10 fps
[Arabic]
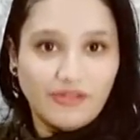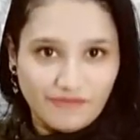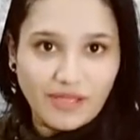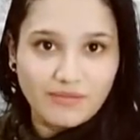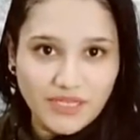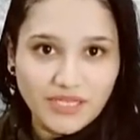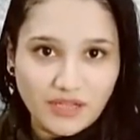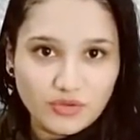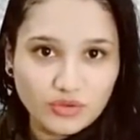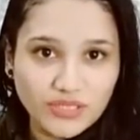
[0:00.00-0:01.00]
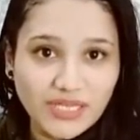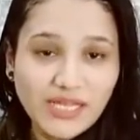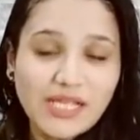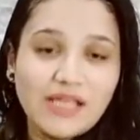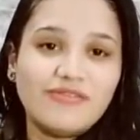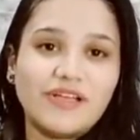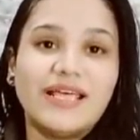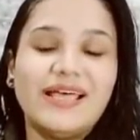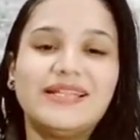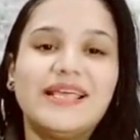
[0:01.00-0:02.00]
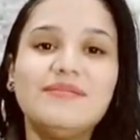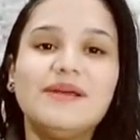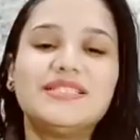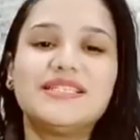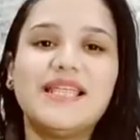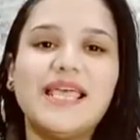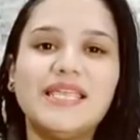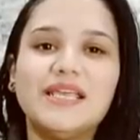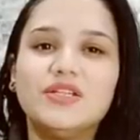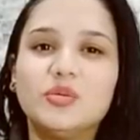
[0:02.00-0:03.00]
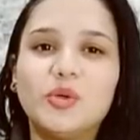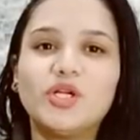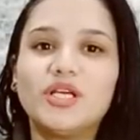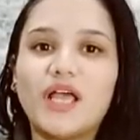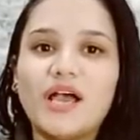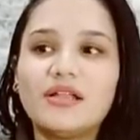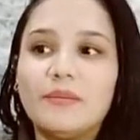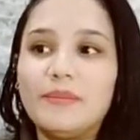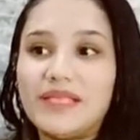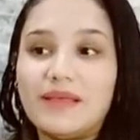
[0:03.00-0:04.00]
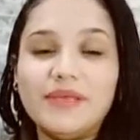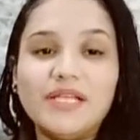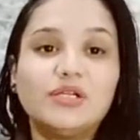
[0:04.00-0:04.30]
فاهمين اقصد ايه فده دايما تلاقي ان برج العقرب بيميل